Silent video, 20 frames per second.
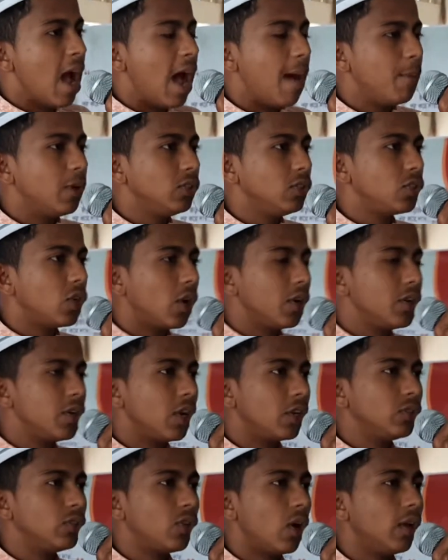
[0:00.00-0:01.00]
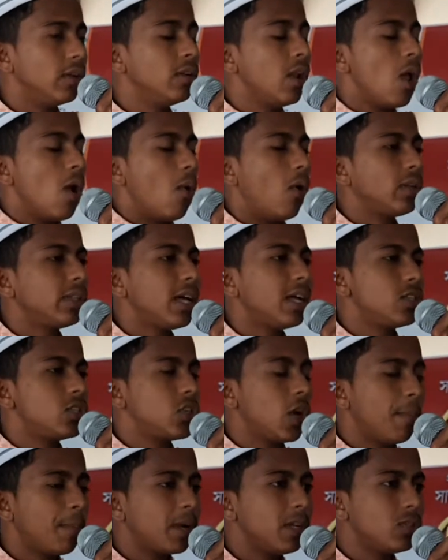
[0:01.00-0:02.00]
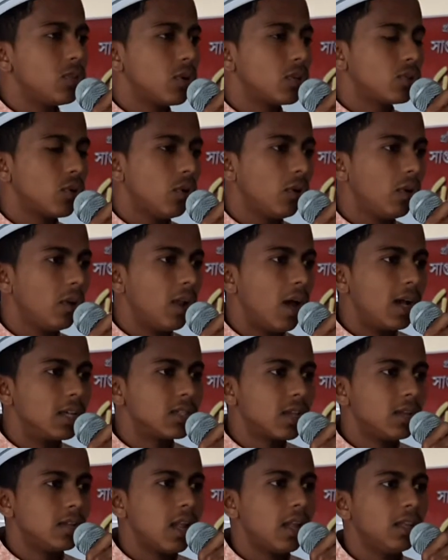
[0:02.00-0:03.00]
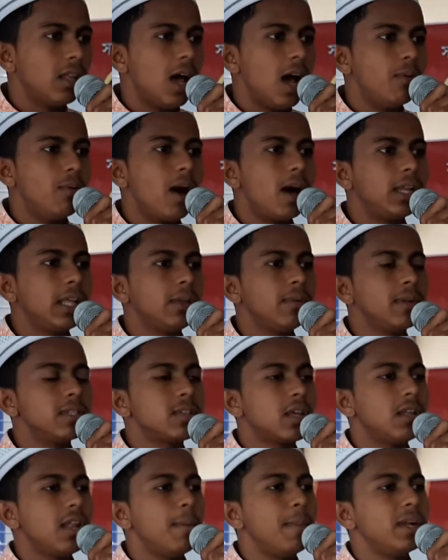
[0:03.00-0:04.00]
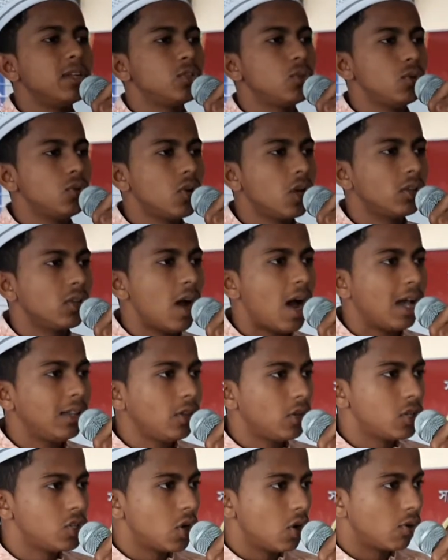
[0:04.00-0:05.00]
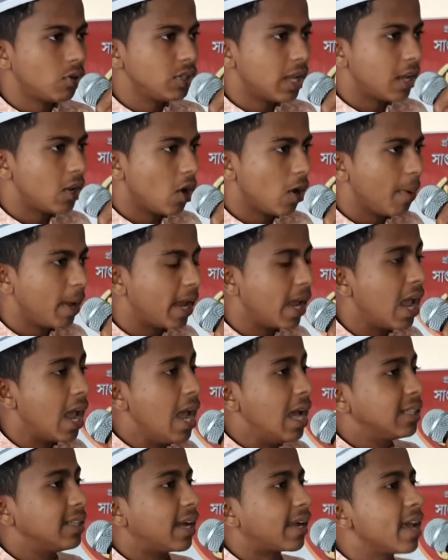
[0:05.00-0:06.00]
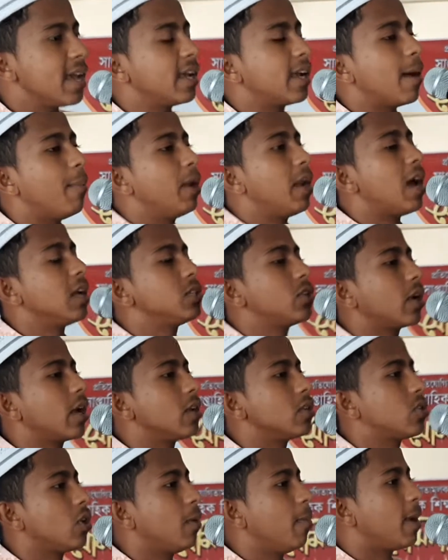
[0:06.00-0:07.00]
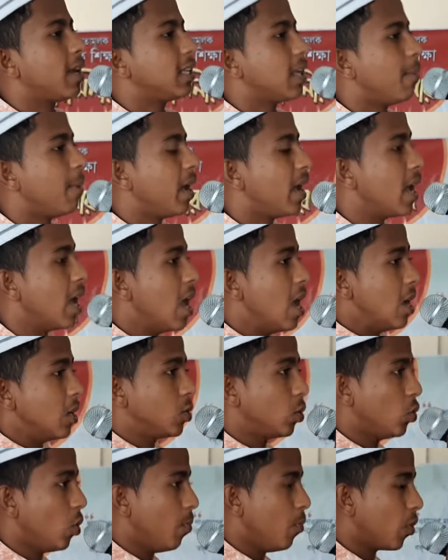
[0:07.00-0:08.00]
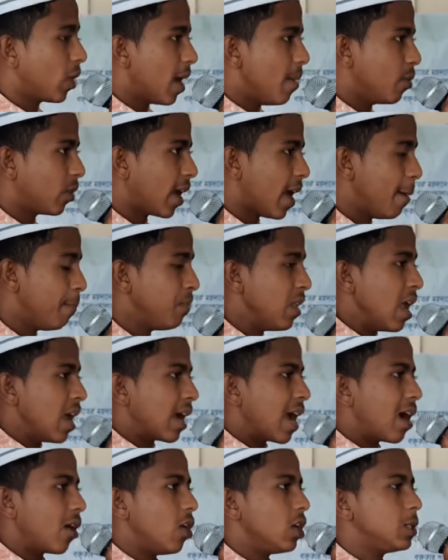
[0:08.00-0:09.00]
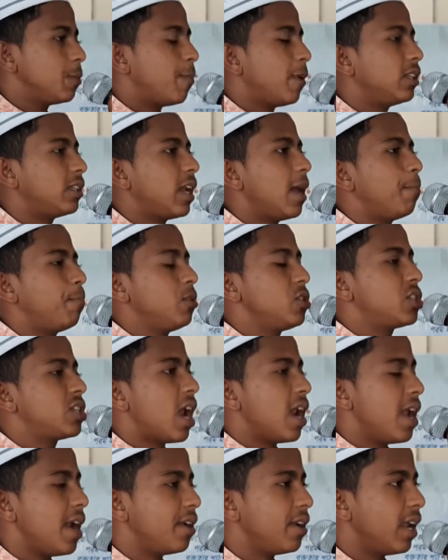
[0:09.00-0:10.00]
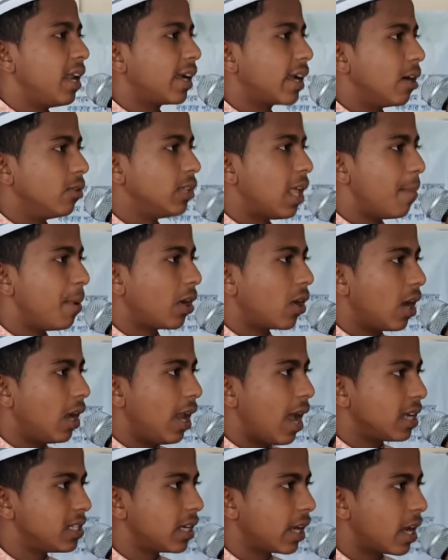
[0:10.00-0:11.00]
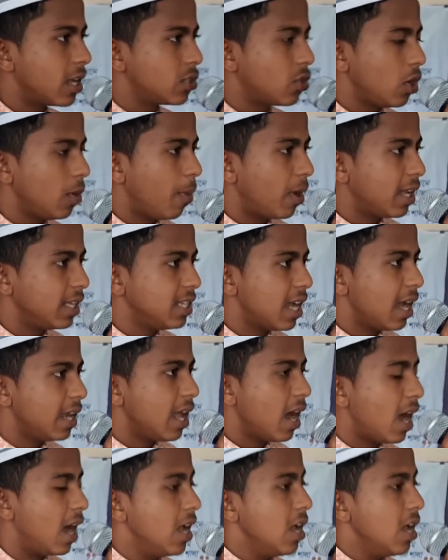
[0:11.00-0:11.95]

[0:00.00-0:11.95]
আমন্ত্রণ নিয়ন্ত্রণ অর্থাৎ সব কিছু রসুল্লাহ সাল্লাহ আলী ওয়াসাল্লামের সুন্নত আদর্শ অনুযায়ী হবে তাকেই কেবল আশুকে রসুল বলা যাবে শুধু মুখে মুখে কাগজপত্রে পুষ্টার হ্যান্ডেলে কেউ দাবি করলে আশুকে রসুল বনে যায় না